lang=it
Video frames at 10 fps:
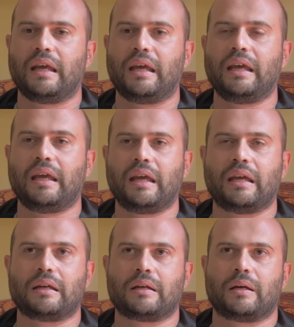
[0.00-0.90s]
e
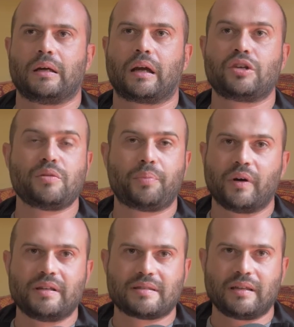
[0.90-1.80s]
eh, che ci
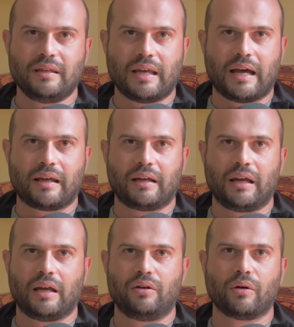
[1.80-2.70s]
può insegnare
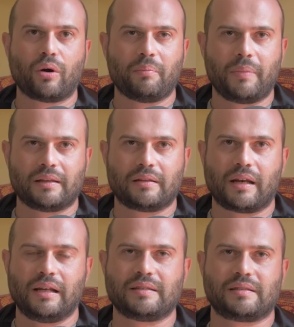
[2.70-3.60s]
a non
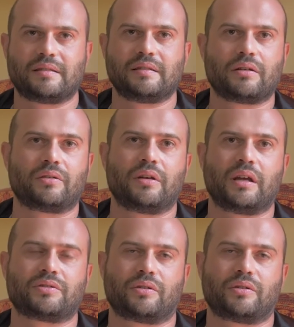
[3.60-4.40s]
commettere gli stessi errori che